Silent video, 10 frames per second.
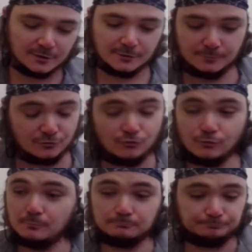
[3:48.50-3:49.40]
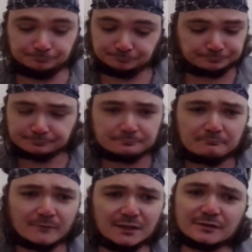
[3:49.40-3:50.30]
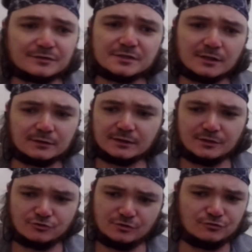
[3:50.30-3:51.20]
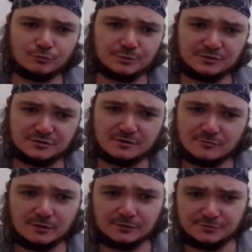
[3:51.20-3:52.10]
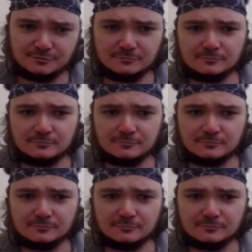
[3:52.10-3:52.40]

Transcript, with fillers: Причем это никогда даже особо не скрывалось.